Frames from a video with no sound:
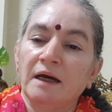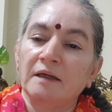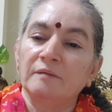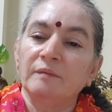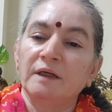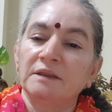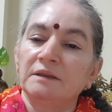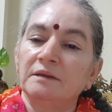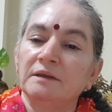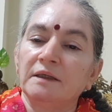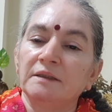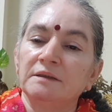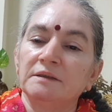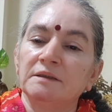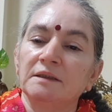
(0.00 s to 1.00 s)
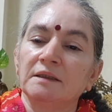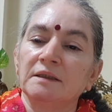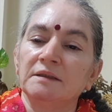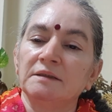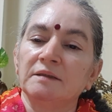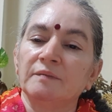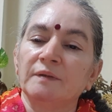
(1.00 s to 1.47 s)
అని మాత్రం
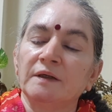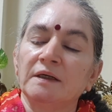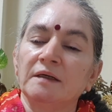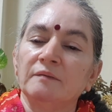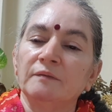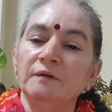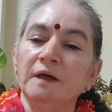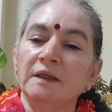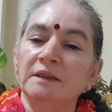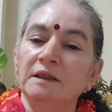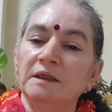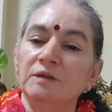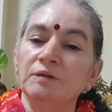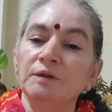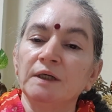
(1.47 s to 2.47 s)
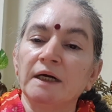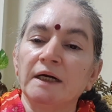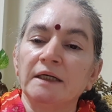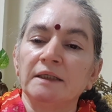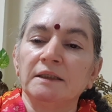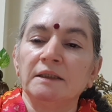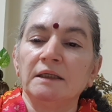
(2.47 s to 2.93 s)
ఖచ్చితంగా చెప్పగలము అది ఎందుకు
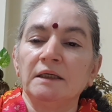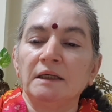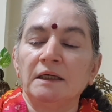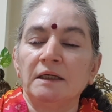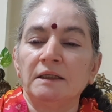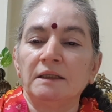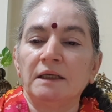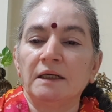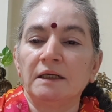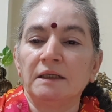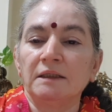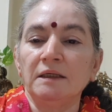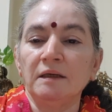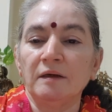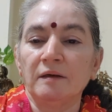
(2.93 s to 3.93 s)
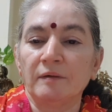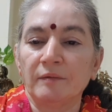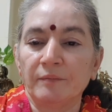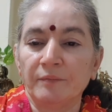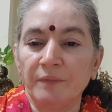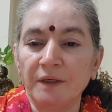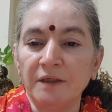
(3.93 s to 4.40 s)
ఆడింది ఏంటి అనేది
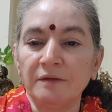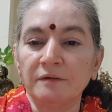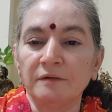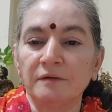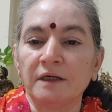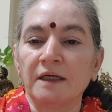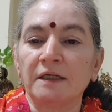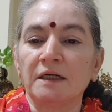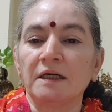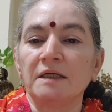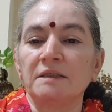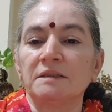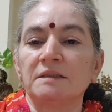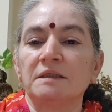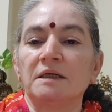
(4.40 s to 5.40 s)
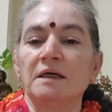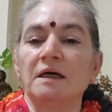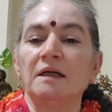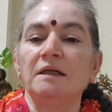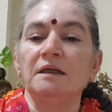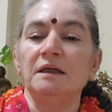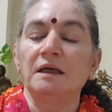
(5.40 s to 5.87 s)
మీరు అనలైజ్
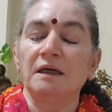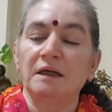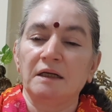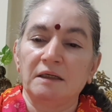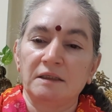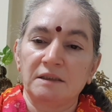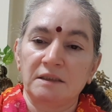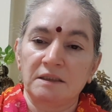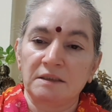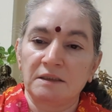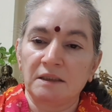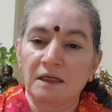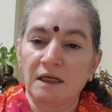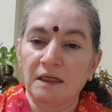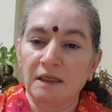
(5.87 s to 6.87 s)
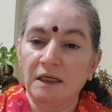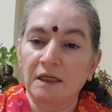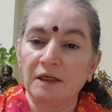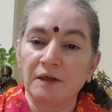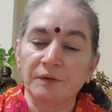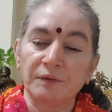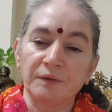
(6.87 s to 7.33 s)
చేయాలి నేను అనేది నా
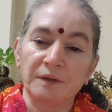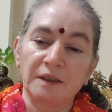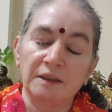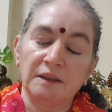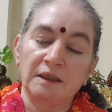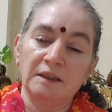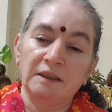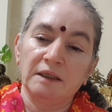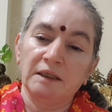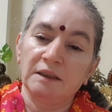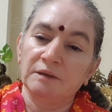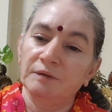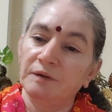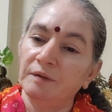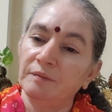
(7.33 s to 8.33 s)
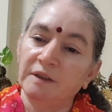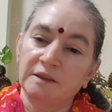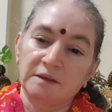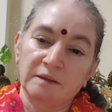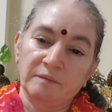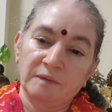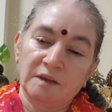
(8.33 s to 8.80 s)
నేను అనుకునేది ఏంది అనేది కూడా
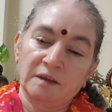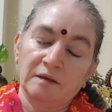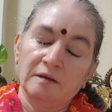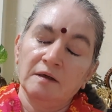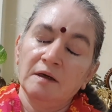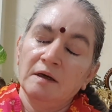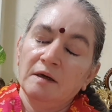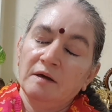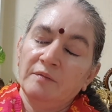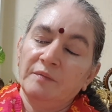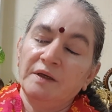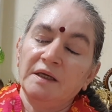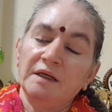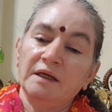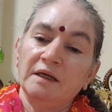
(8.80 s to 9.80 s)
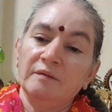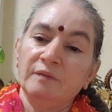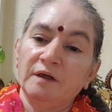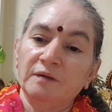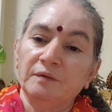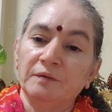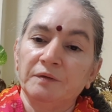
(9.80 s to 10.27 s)
మీకు చెప్తాను
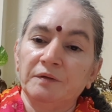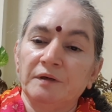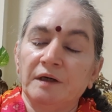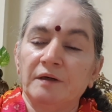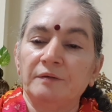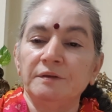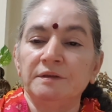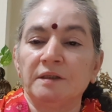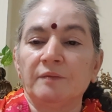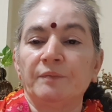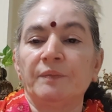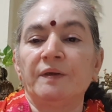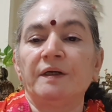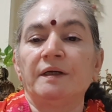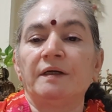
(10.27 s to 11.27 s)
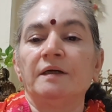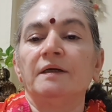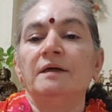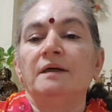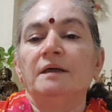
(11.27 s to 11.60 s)
మీరేమనుకుంటున్నారో చెప్పండి